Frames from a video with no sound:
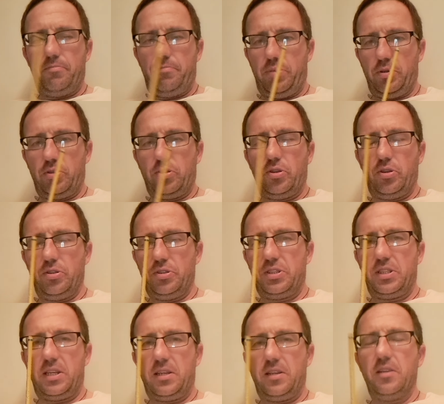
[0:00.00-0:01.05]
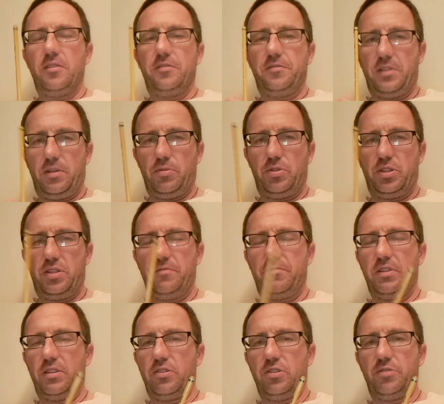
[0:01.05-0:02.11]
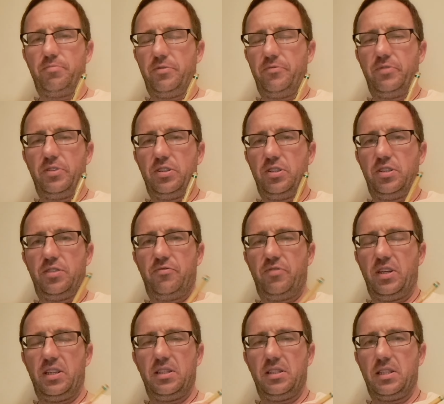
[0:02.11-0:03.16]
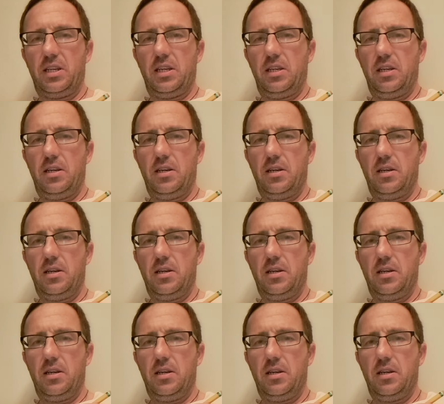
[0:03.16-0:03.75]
podchodzę fałszywie do spowiedzi świętej,